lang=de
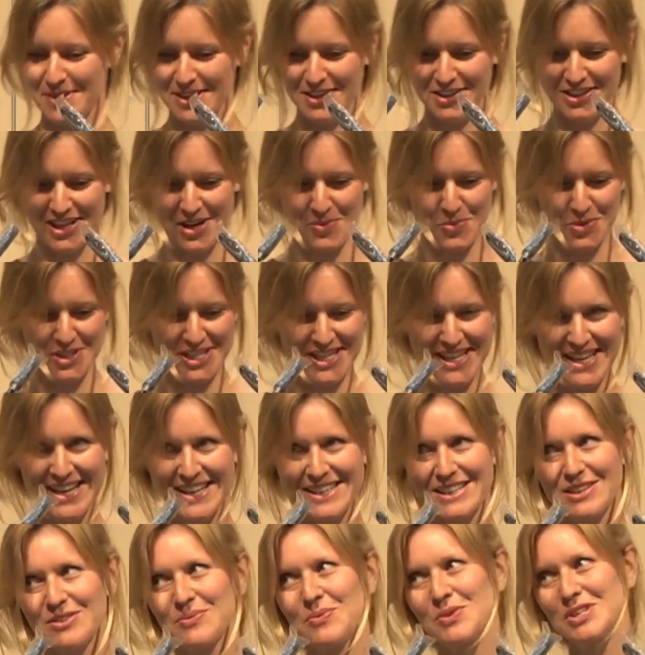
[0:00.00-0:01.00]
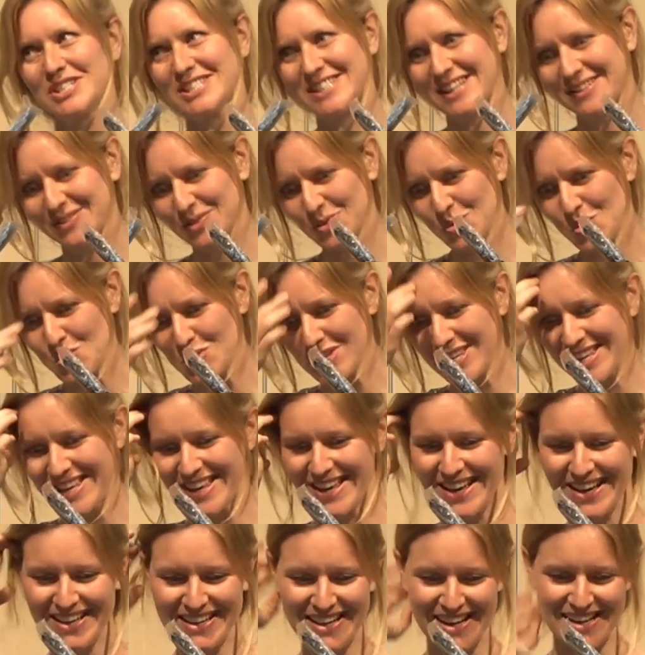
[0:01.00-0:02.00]
meine Damen und Herren, das wollte ich jetzt
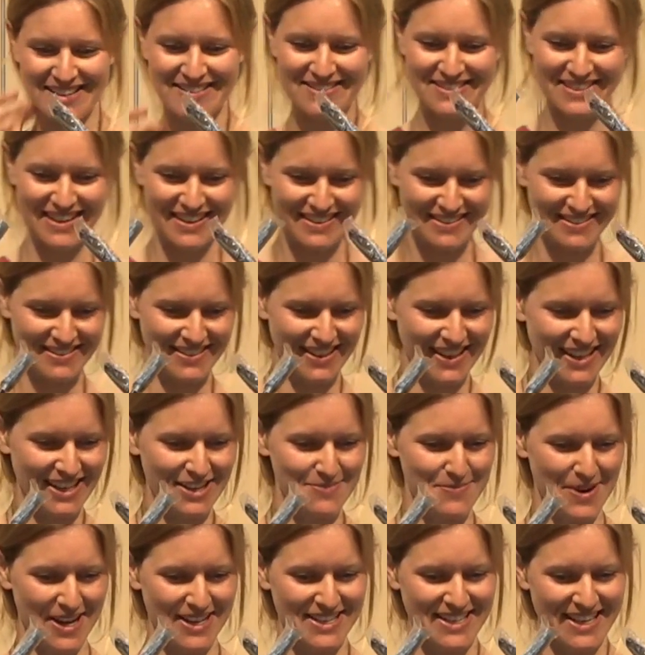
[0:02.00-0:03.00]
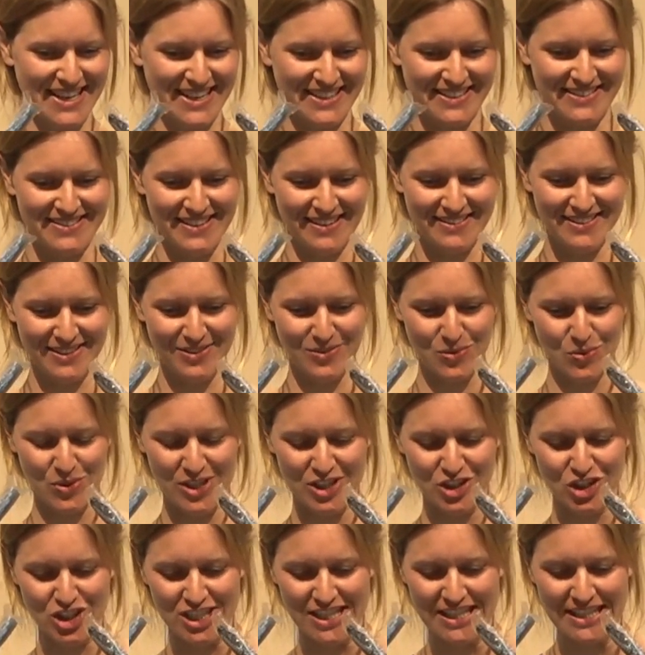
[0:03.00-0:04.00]
ungern als letzten Redebeitrag dieser Sitzung
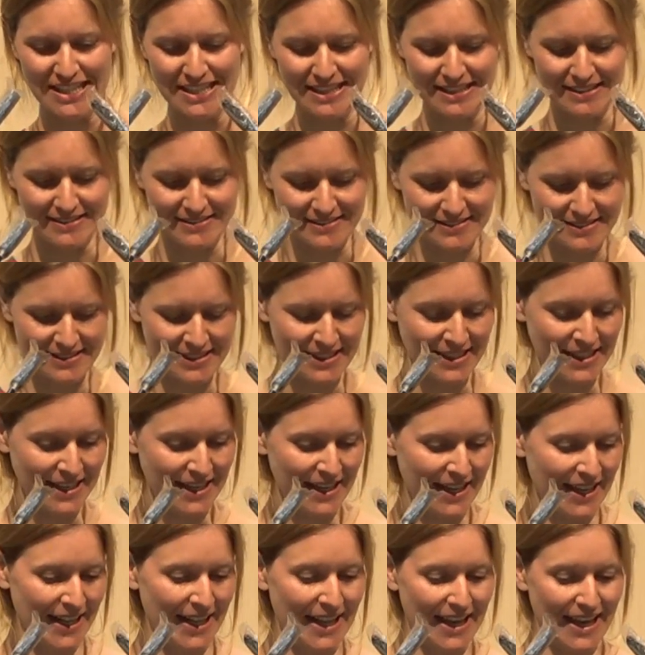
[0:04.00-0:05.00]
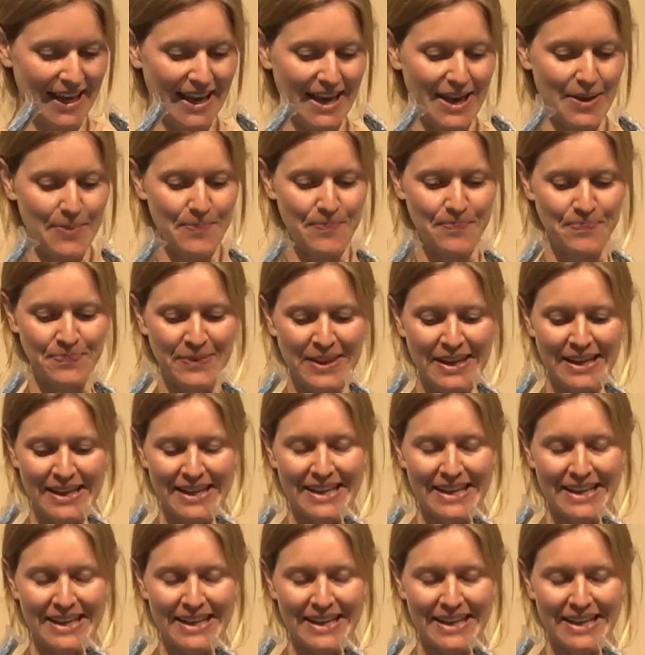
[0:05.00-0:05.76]
hier stehen lassen. Ähm,